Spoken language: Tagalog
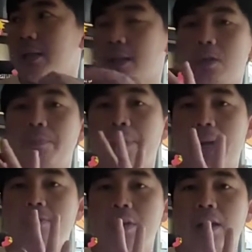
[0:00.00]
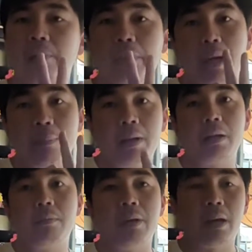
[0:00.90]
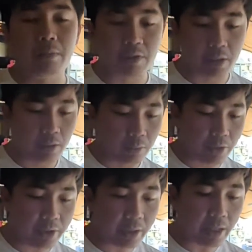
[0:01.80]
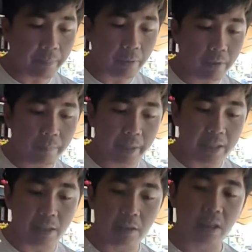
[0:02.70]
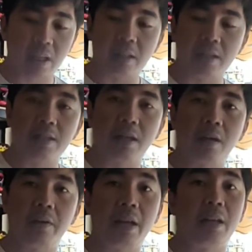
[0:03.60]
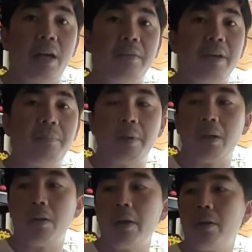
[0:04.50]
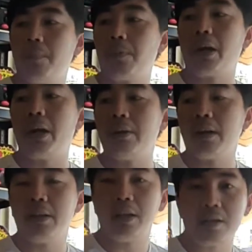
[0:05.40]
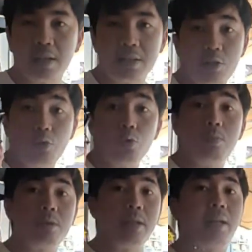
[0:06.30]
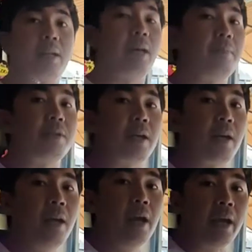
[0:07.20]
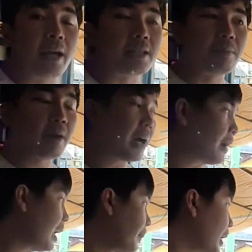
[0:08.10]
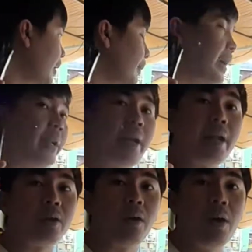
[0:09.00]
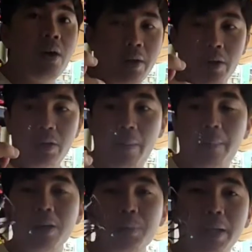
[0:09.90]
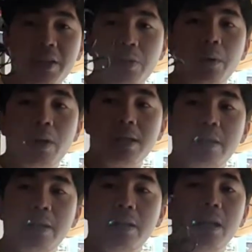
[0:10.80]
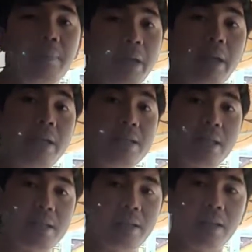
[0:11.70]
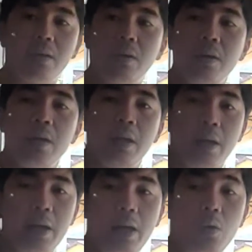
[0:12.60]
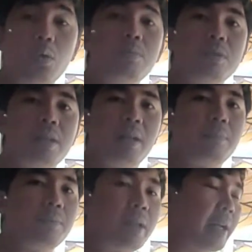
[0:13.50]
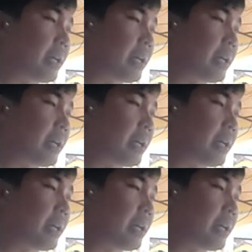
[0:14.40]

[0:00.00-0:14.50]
tatlong piraso na lang po yung available namin siya. Originally po, yung price nito dati is around 800. Pero ngayon, 400 na lang siya kasi uubusin lang namin siya. Kaya sa mga kakapag-avail nito, yun, napakaswerte niya po kasi hindi na kami nag i nito. Kaya uubusin lang po talaga